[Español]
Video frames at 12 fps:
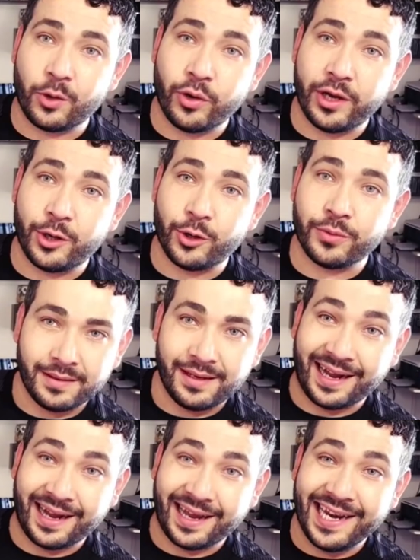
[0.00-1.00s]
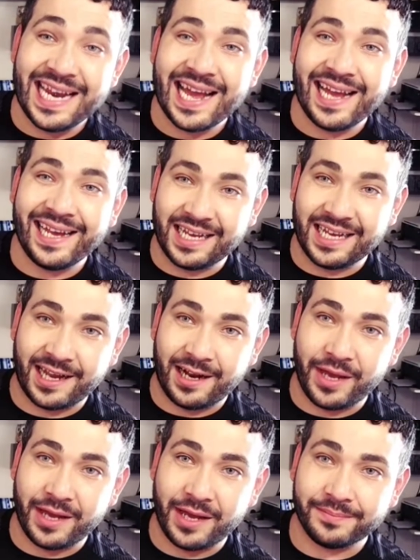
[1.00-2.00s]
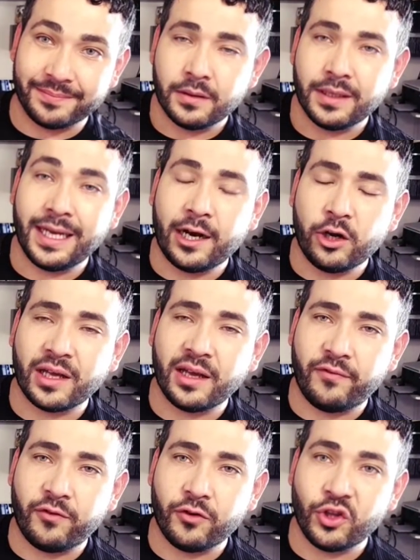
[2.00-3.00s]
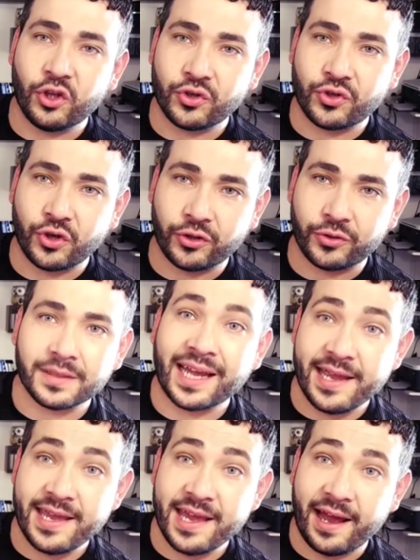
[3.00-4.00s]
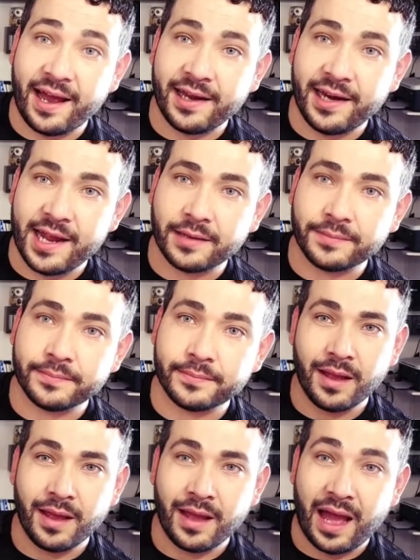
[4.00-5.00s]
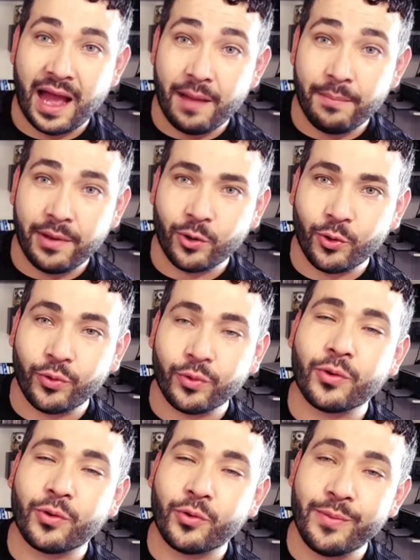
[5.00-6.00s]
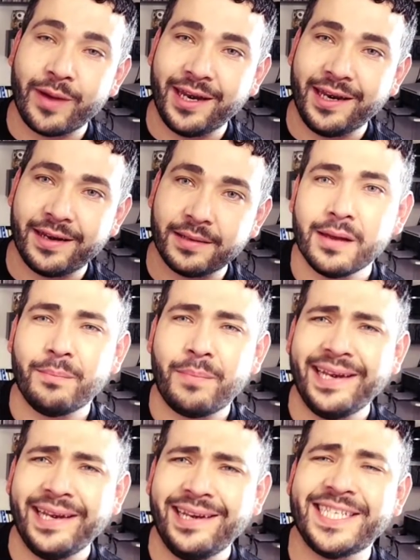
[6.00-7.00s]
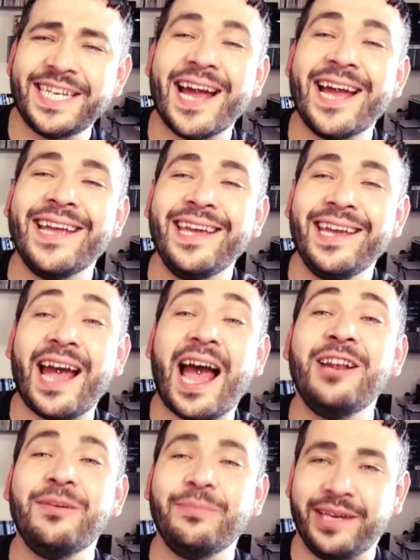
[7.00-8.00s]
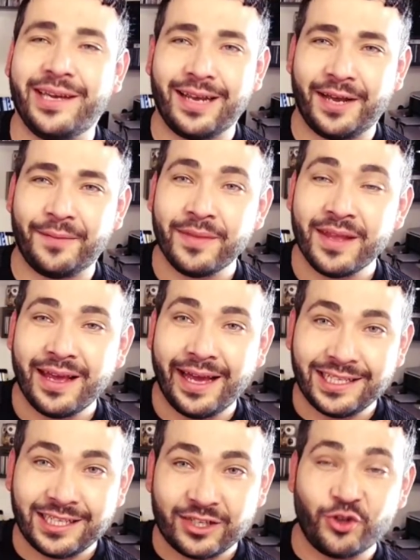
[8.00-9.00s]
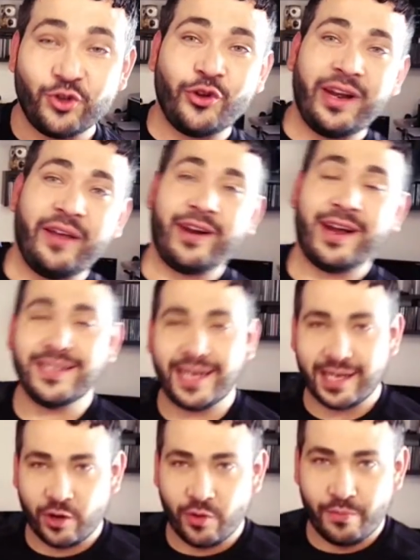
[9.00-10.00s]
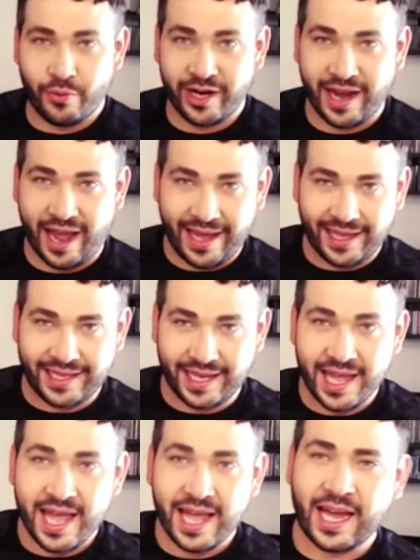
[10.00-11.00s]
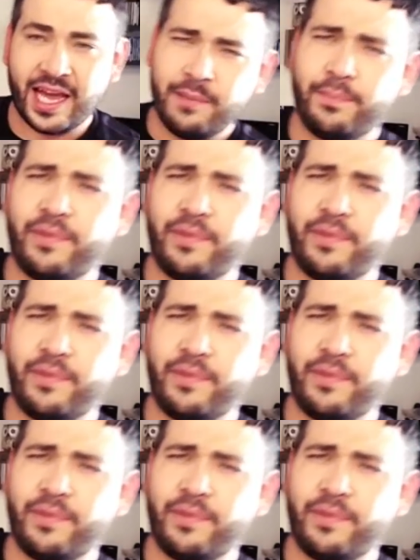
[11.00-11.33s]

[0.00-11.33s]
cuero, la canela y la salvia. Y las notas de fondo son caña agria, amberwood, cumarina, painilla y almizcle. Esas son todas las fragancias que componen a este gran